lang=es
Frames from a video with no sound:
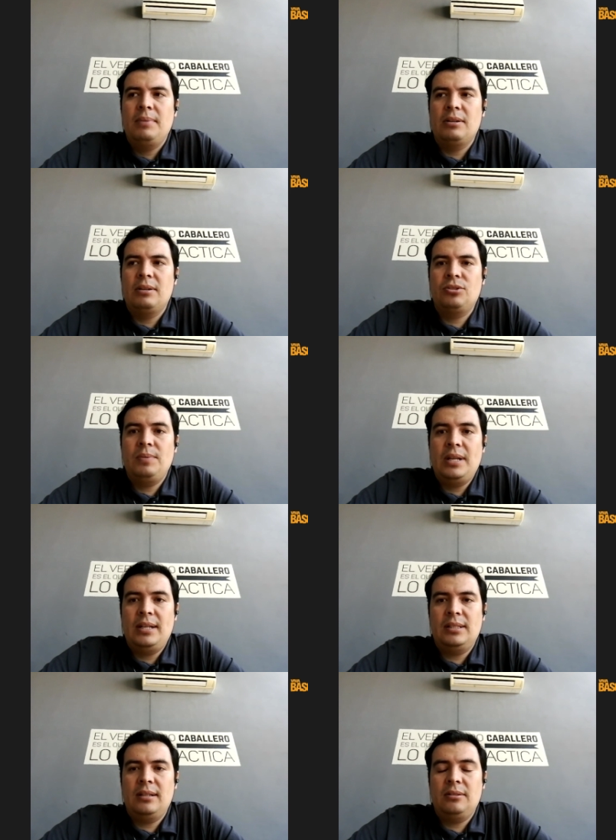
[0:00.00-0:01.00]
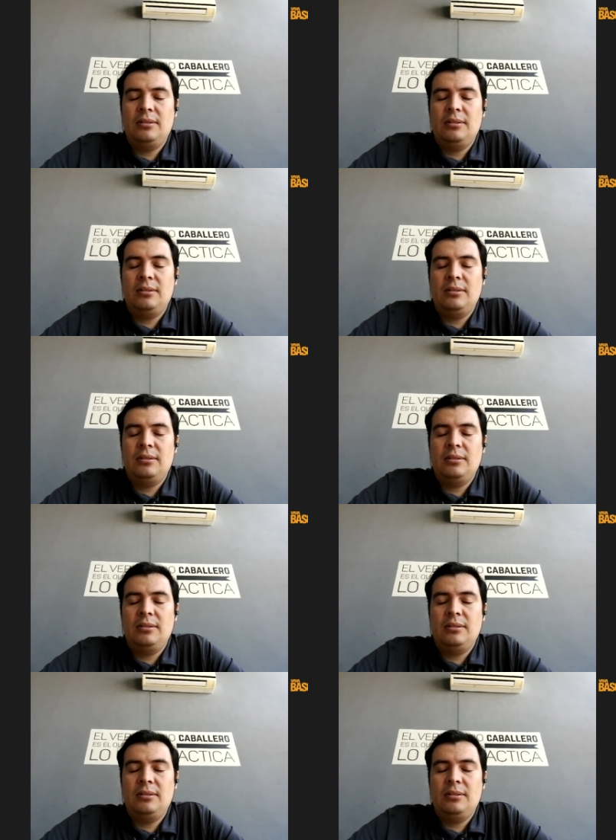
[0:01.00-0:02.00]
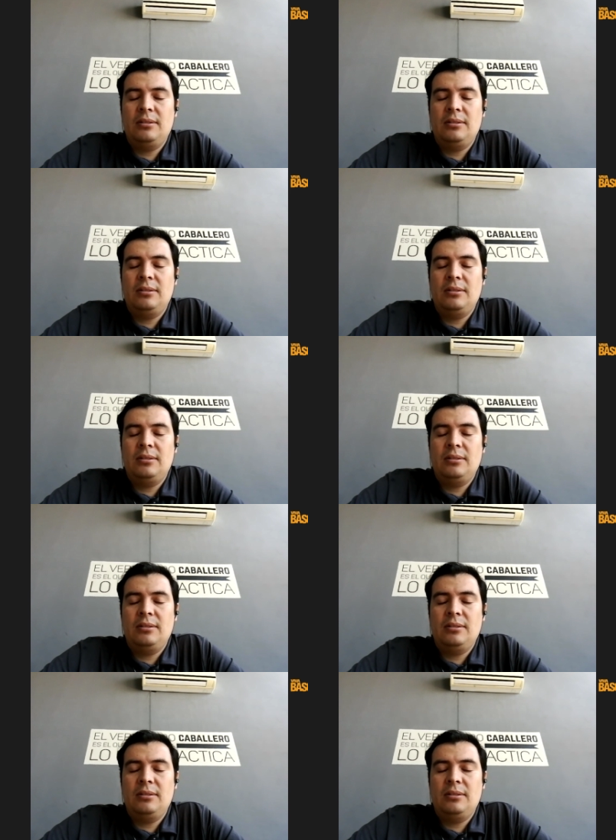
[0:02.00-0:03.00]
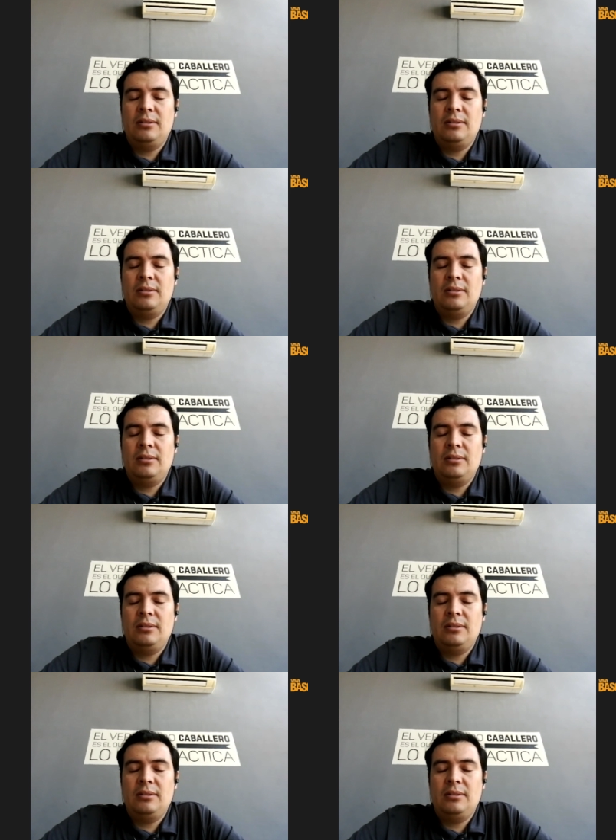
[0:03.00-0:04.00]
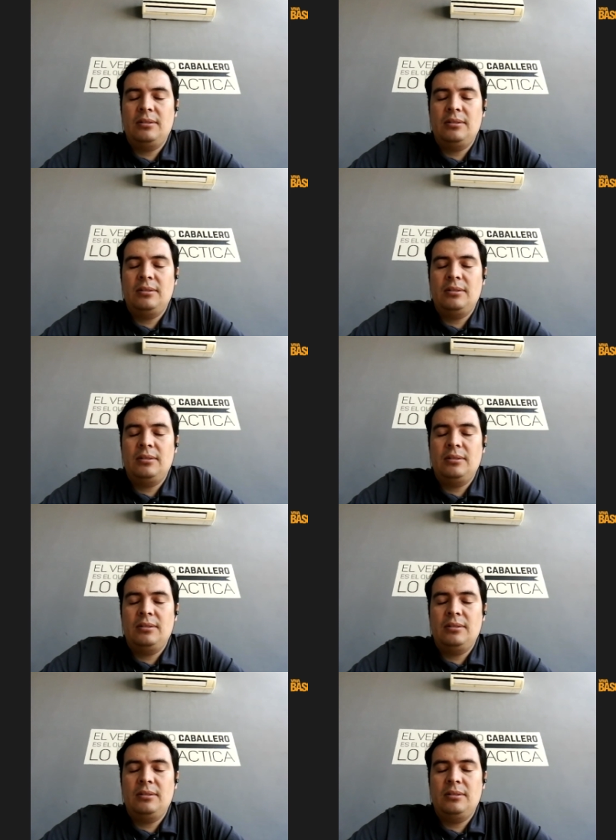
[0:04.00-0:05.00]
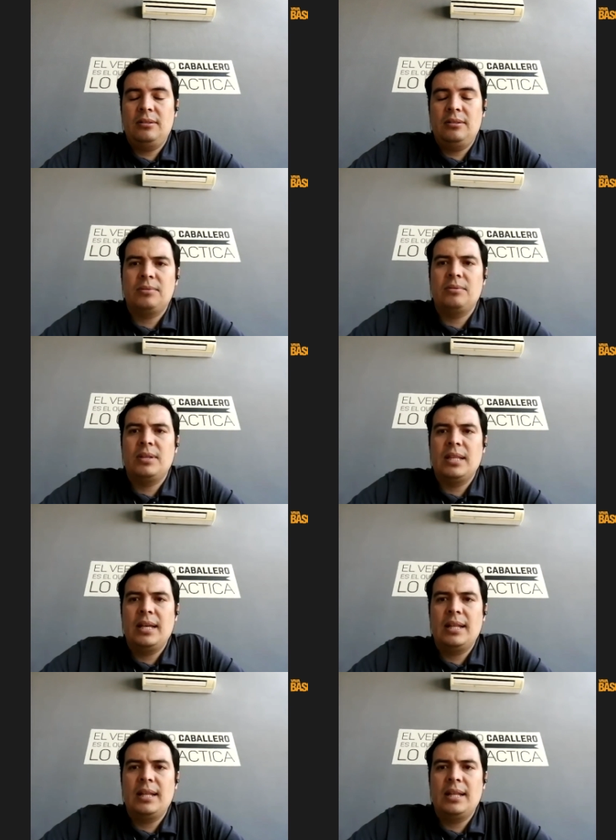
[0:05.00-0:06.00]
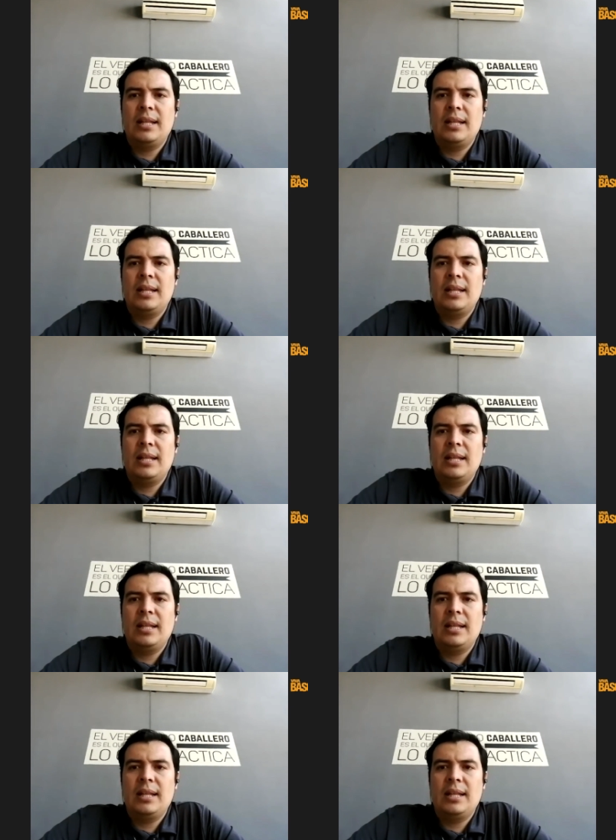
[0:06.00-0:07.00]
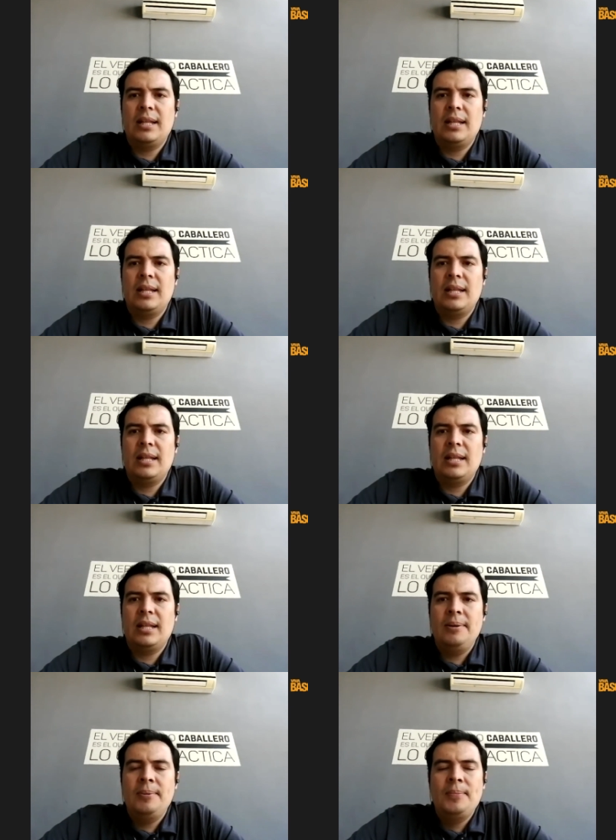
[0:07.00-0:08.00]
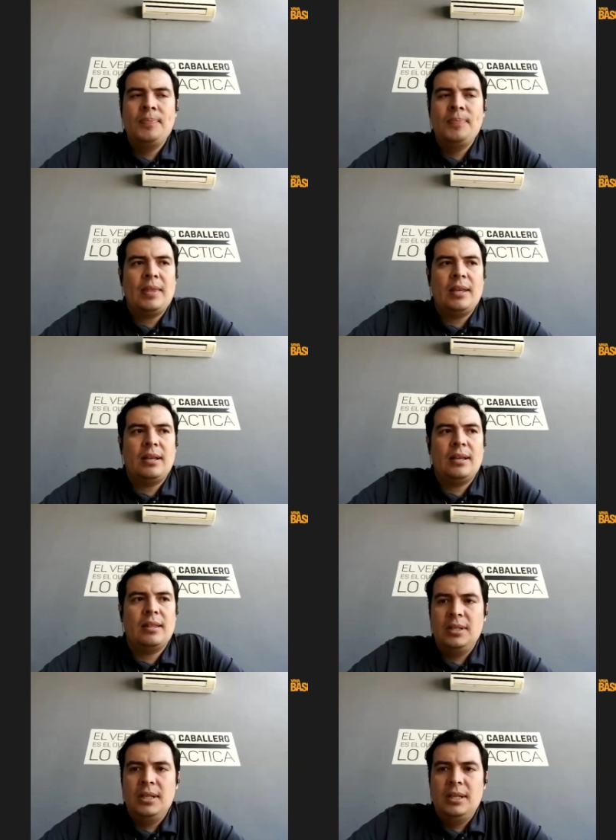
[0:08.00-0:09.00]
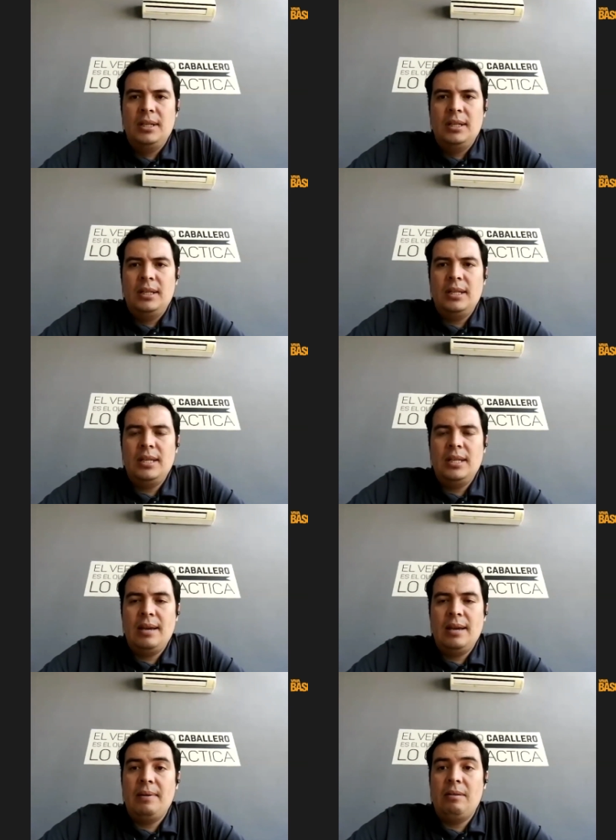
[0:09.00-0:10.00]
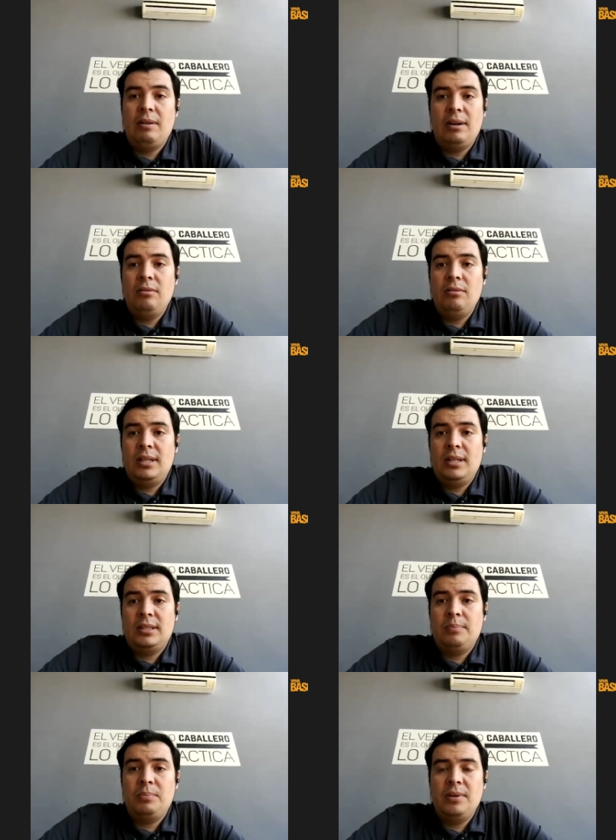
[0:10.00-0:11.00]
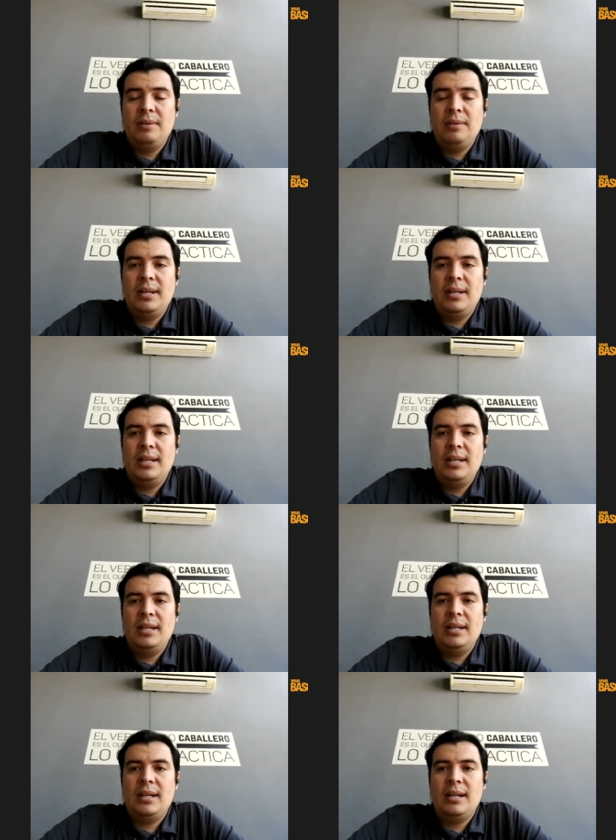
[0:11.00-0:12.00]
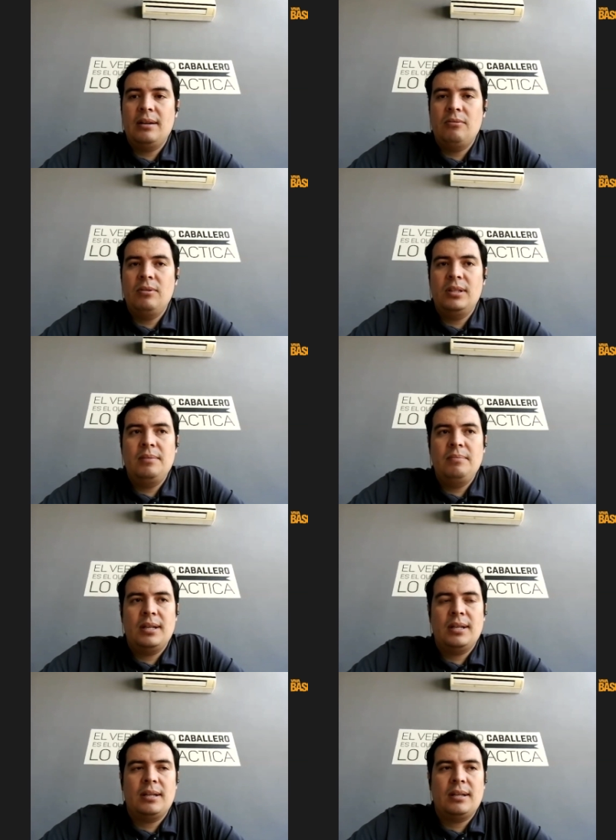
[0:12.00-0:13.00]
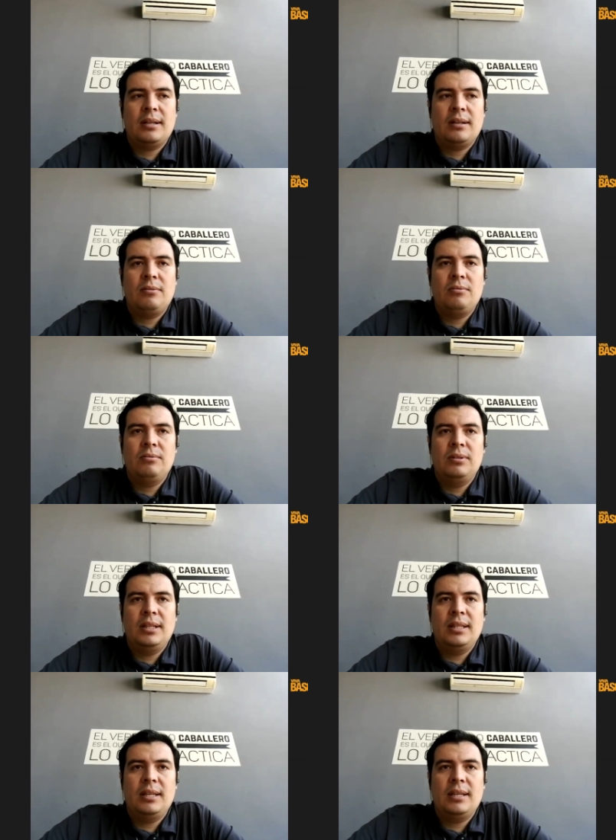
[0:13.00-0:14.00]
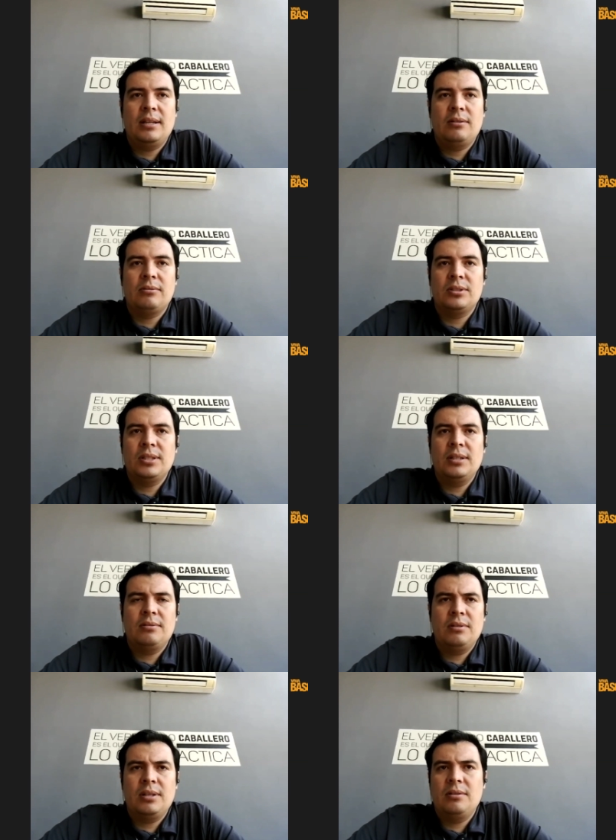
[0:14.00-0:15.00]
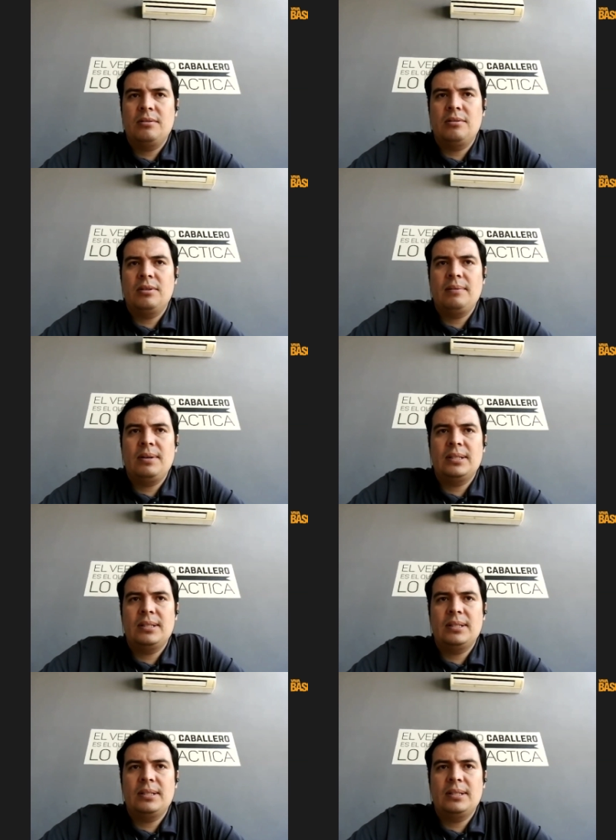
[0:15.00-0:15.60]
Pero si bien es cierto, también tenemos el área de oportunidad eh, con los jugadores que necesitan una oportunidad ahí eh, de, de minutos y evaluar lo que se puede venir en, la última junta de, de, consejo, ¿no? Que yo creo que va